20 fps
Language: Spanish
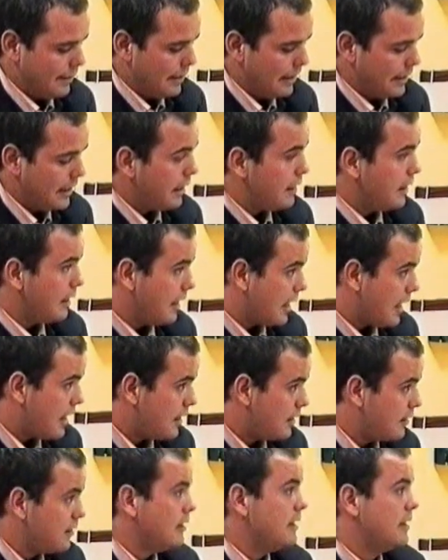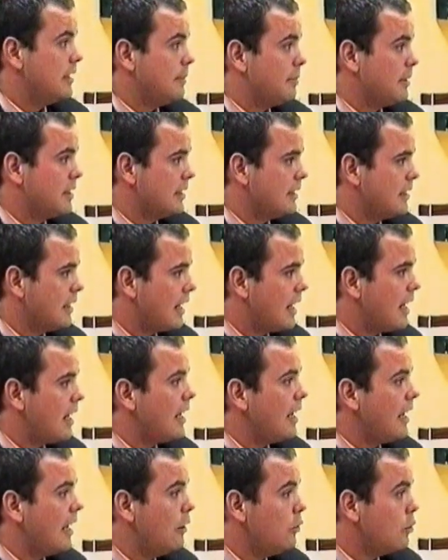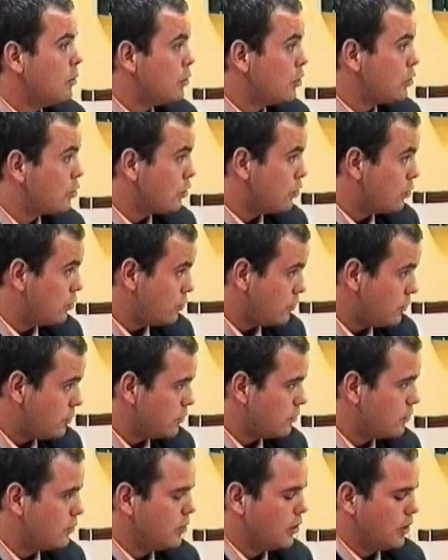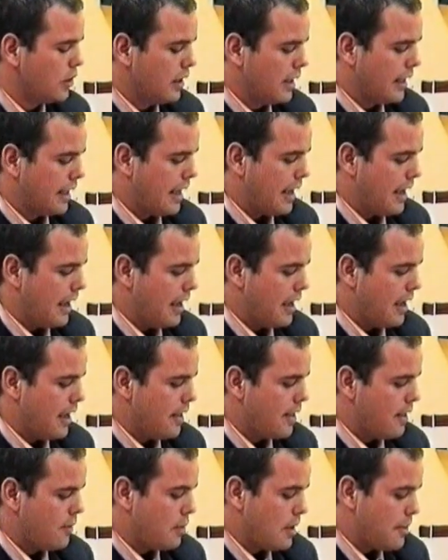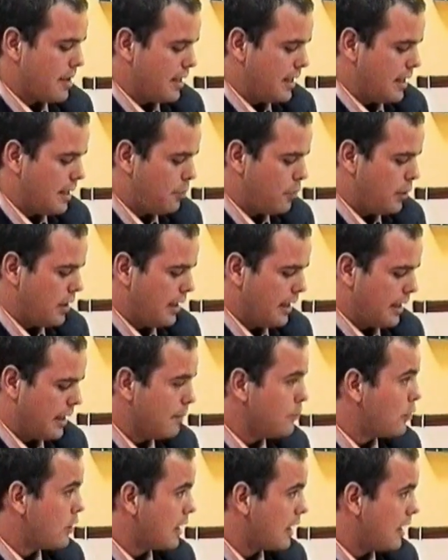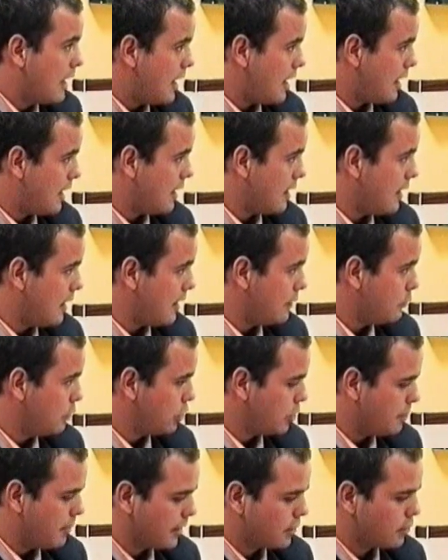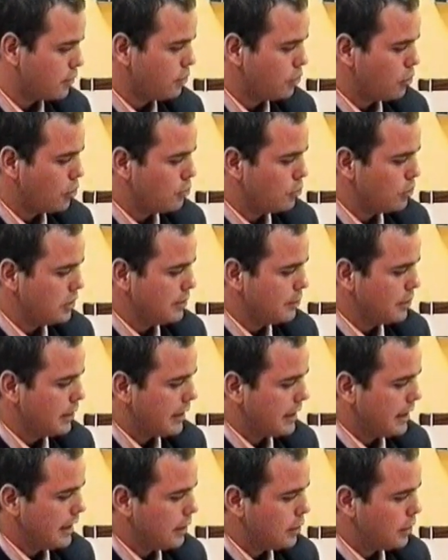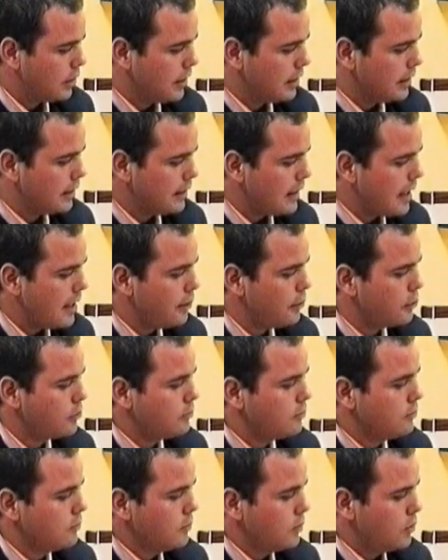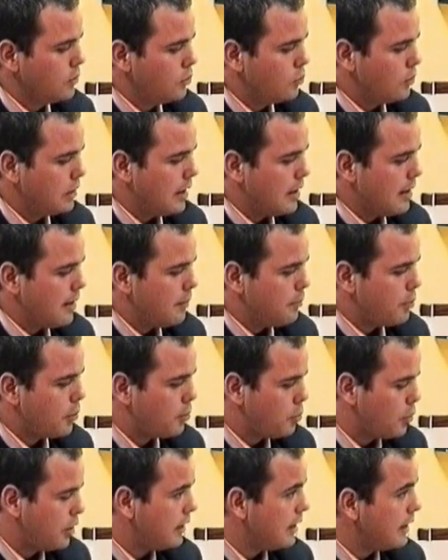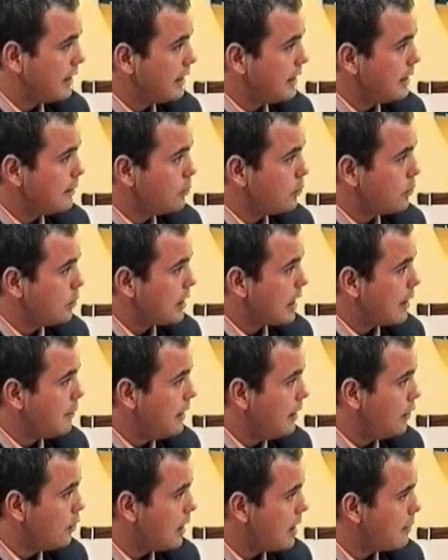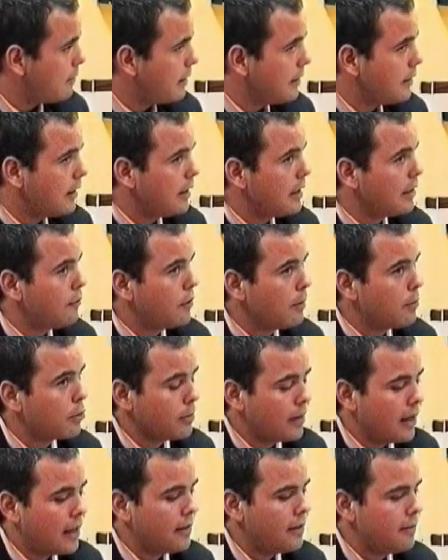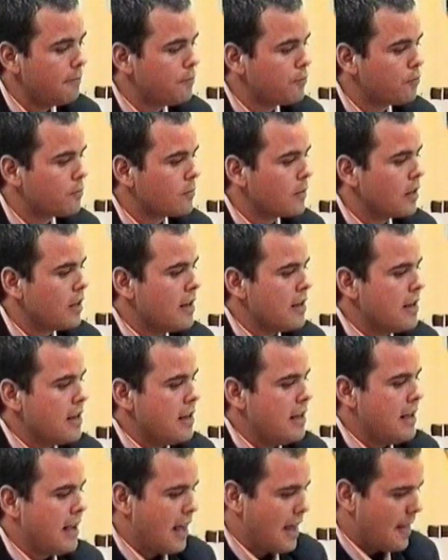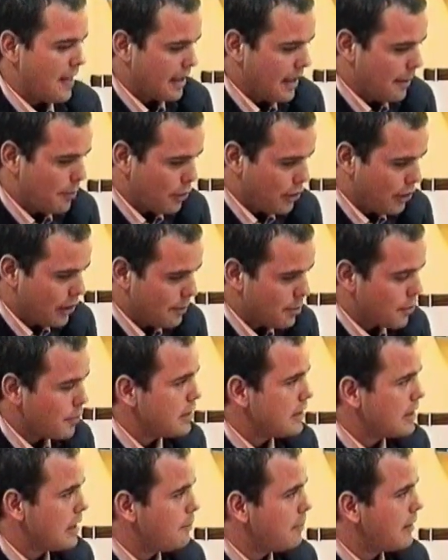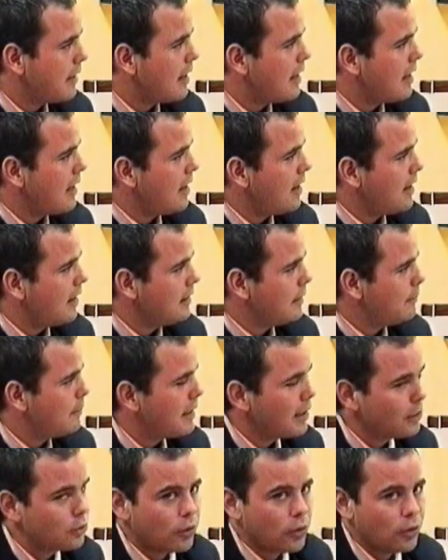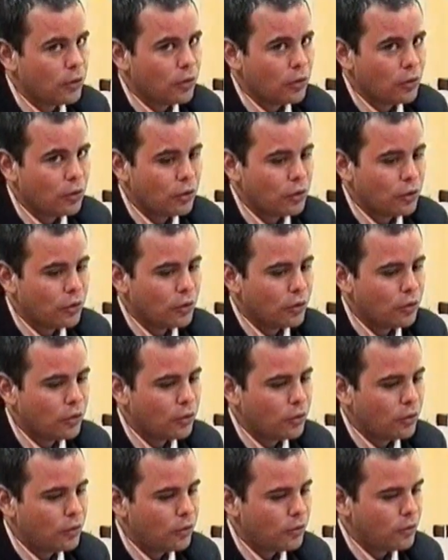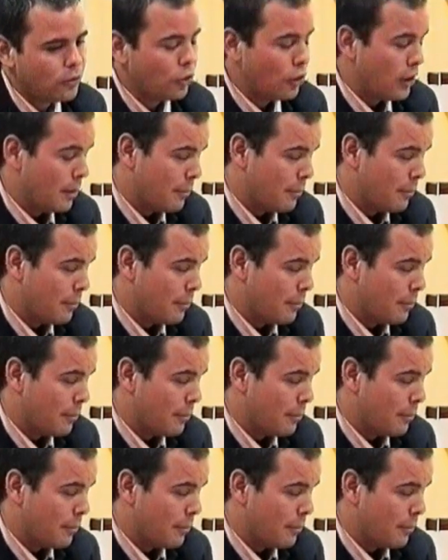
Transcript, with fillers: bendecirá y se presentará el nuevo trono que de una manera pues le queremos regalar a nuestro patrón con motivo del quinto centenario. Una propuesta que llevó a cabo la Hermandad y que fue aprobada y que de aquí pues quiero aprovechar para animar a todos los,